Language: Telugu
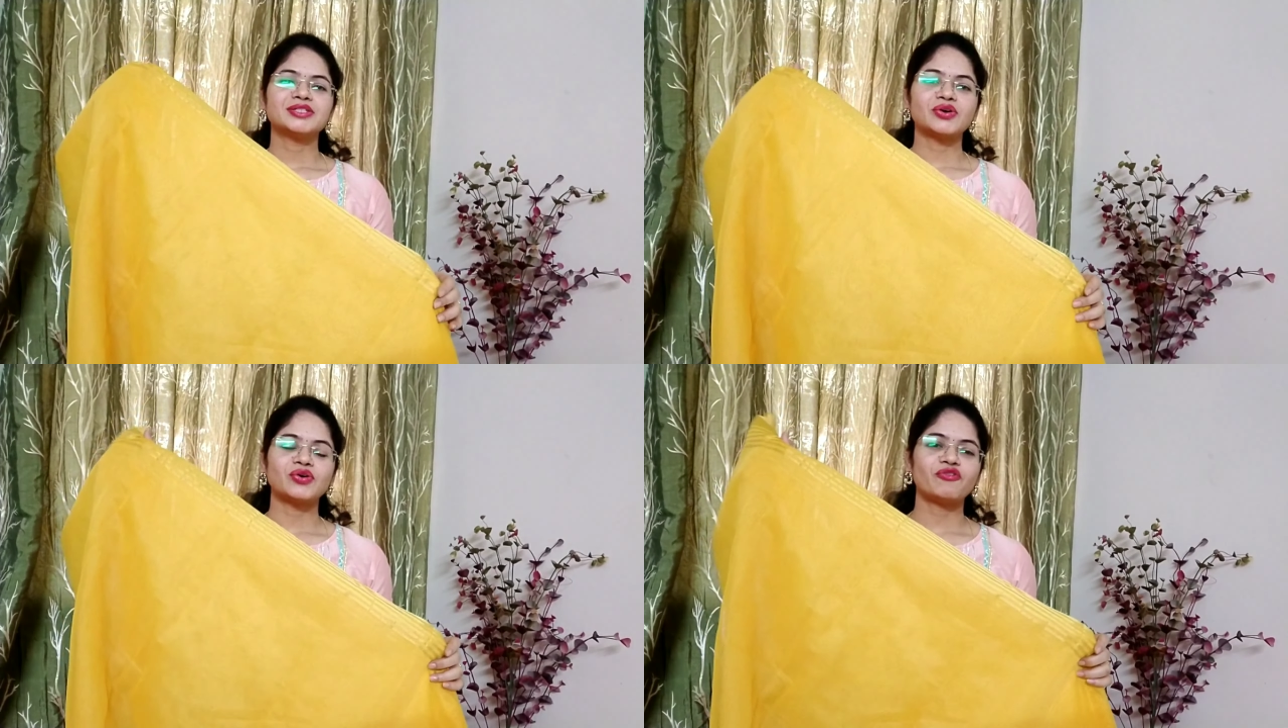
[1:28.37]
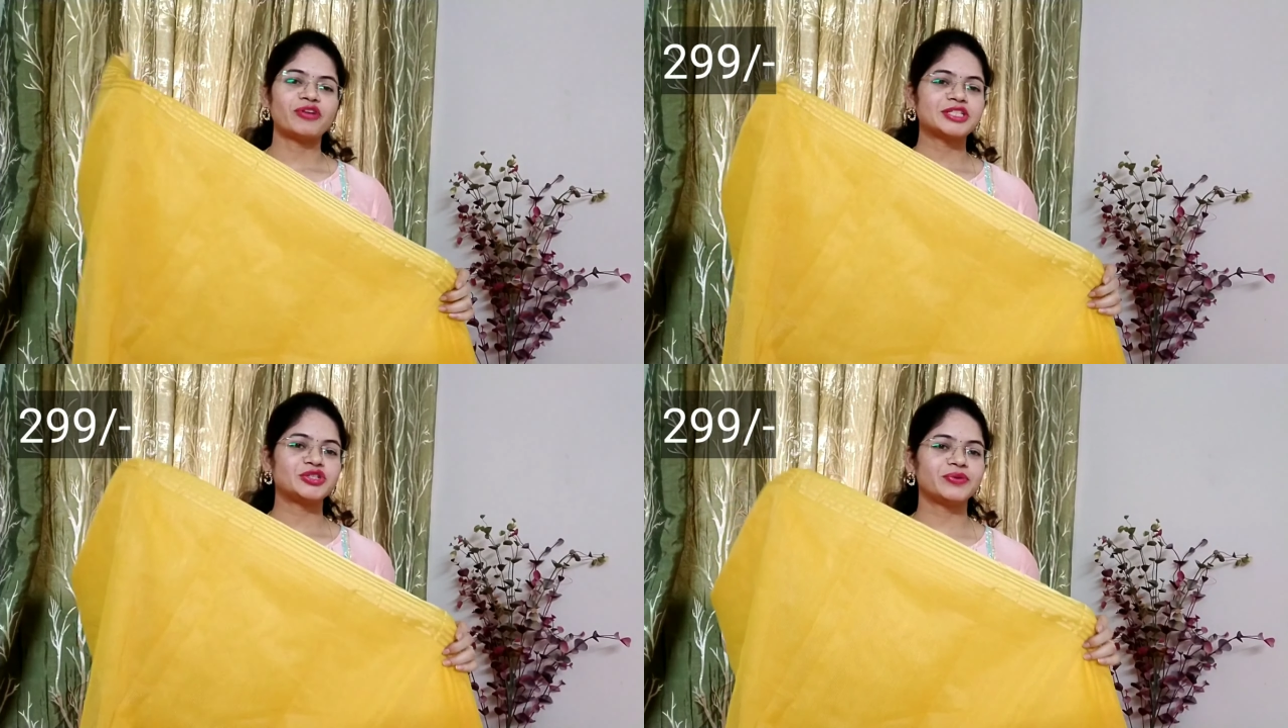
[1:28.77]
సో
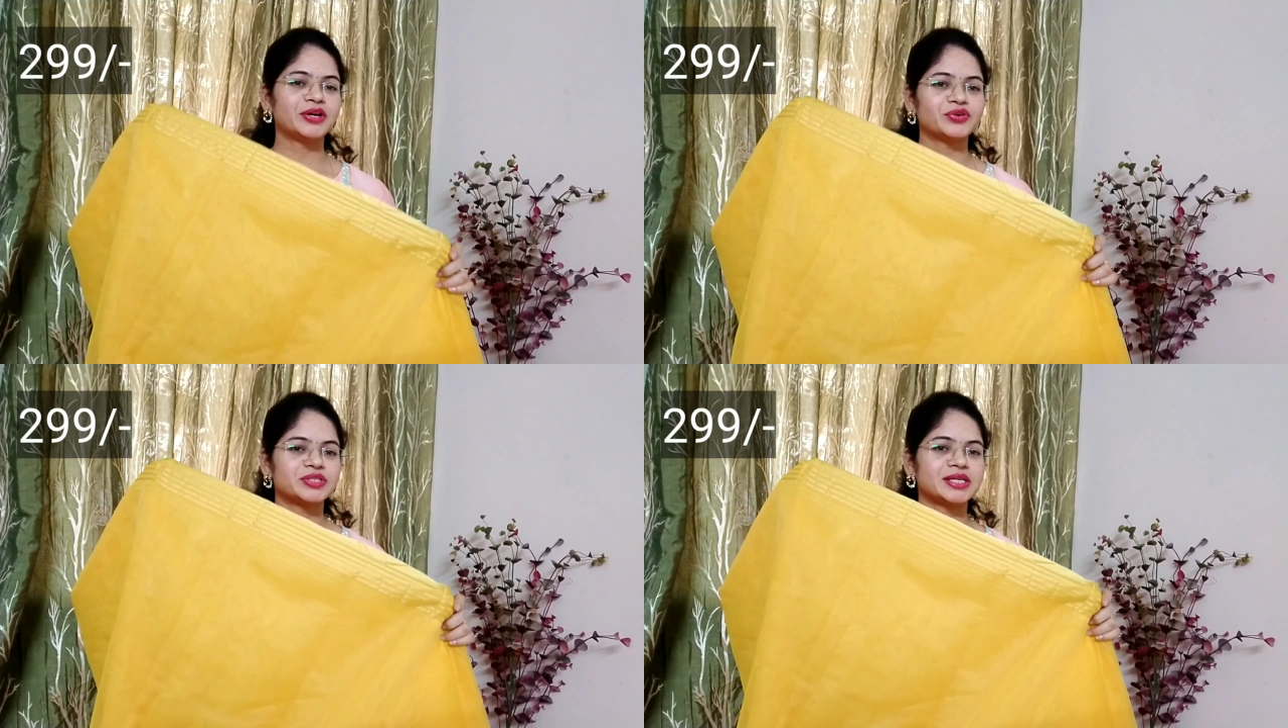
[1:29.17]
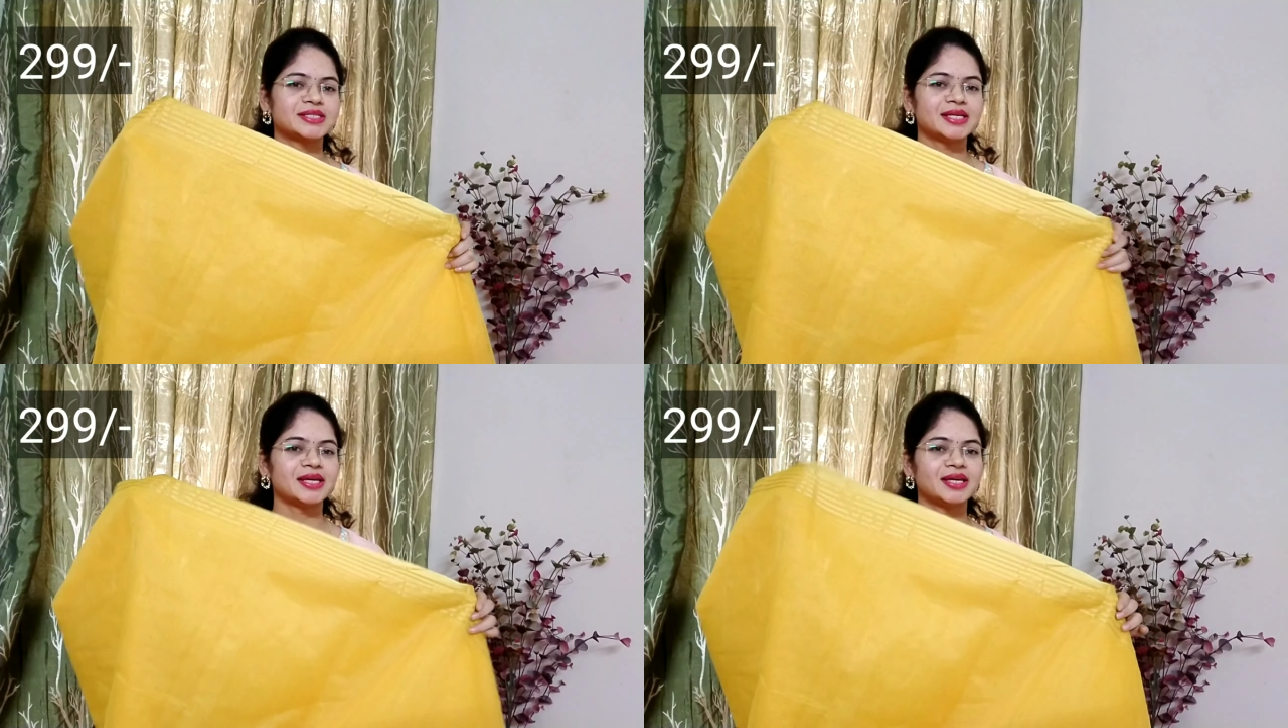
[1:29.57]
ఫస్ట్ వన్
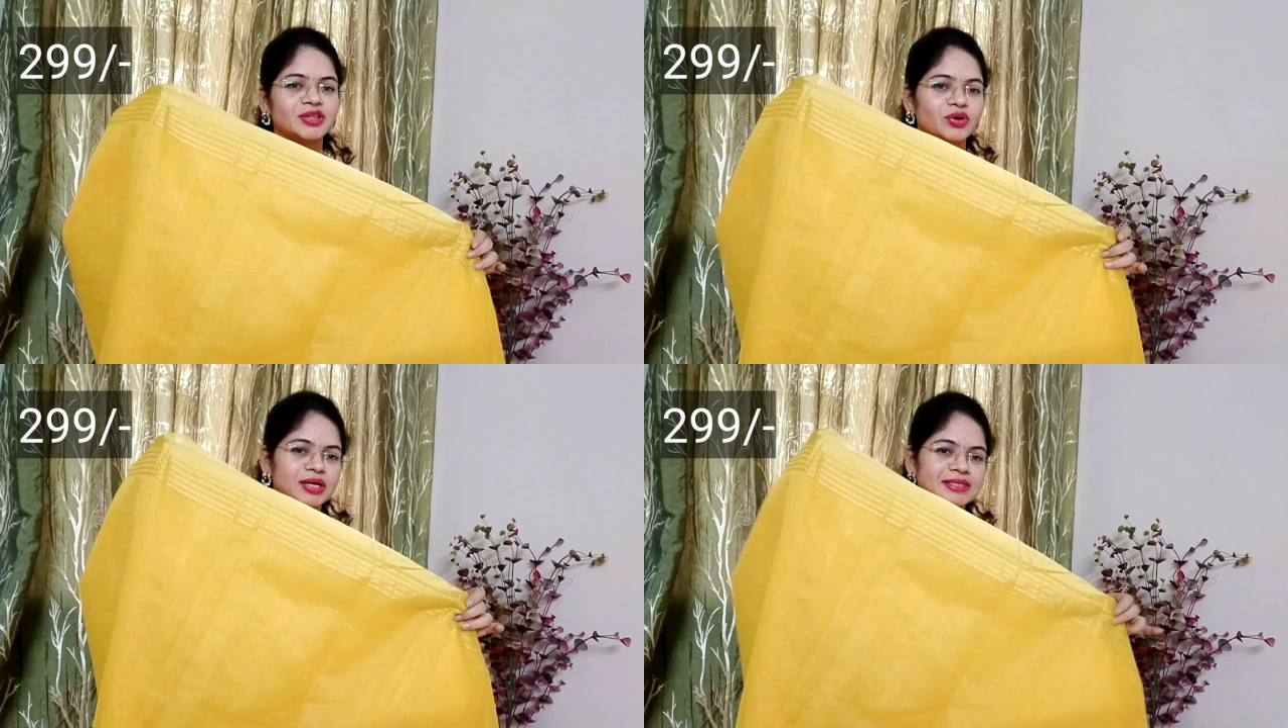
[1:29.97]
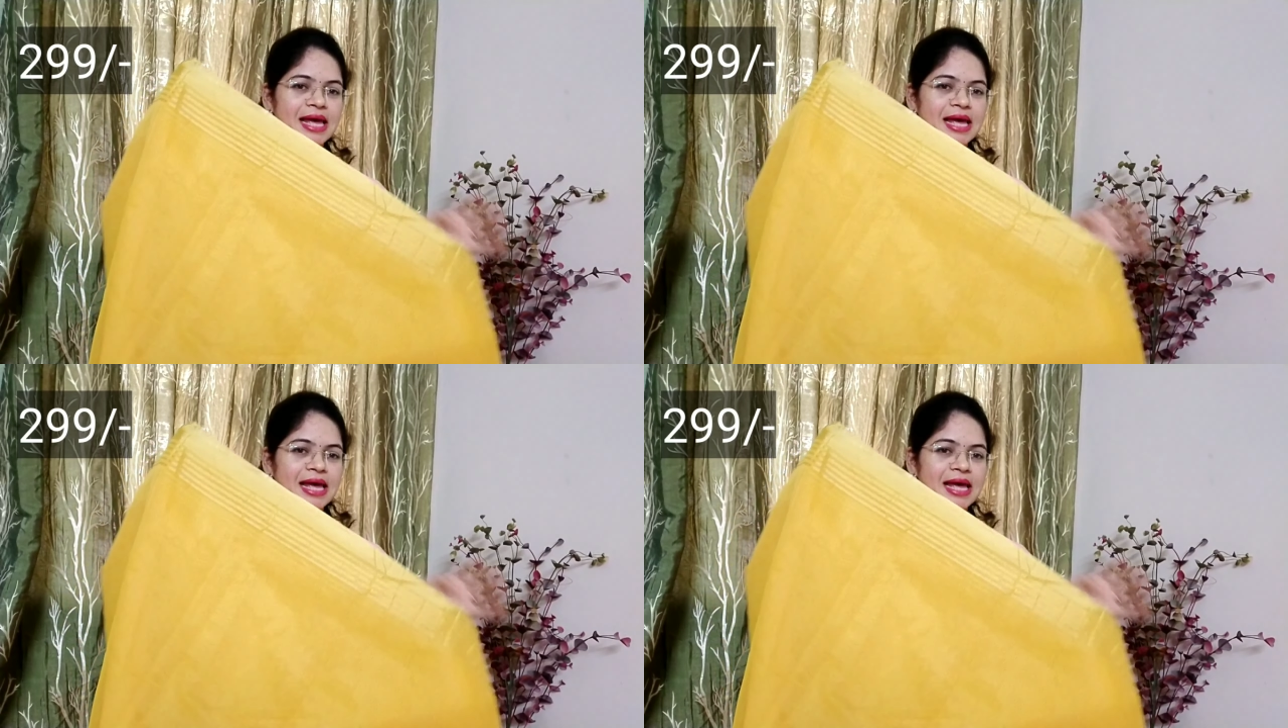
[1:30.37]
వచ్చేసి ఇది ఒక